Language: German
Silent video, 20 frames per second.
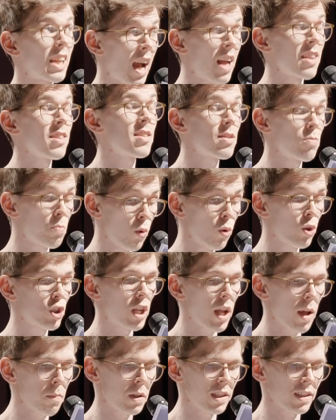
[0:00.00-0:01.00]
ganz
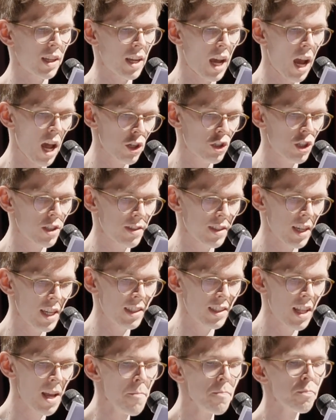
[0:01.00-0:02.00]
buchstäblich ein
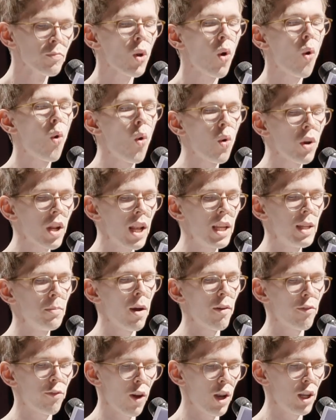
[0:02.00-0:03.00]
Arschgesicht, oder
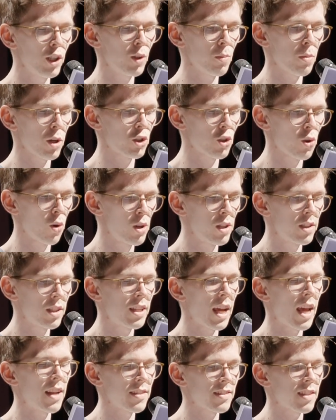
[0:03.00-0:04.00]
lieber völlig
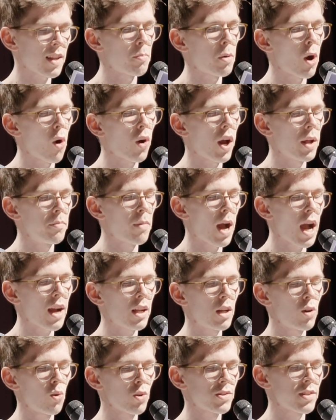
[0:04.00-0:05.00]
überschuldet, hättest aber auch ein
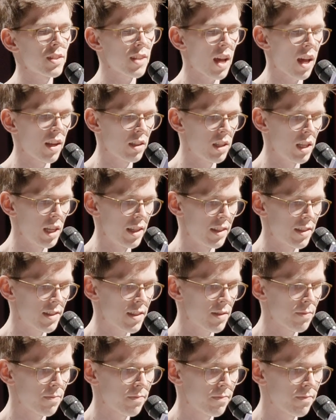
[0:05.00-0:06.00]
makelloses
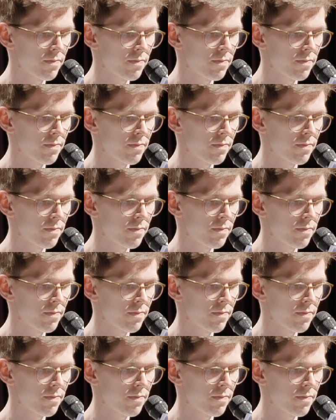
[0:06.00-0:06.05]
Antlitz.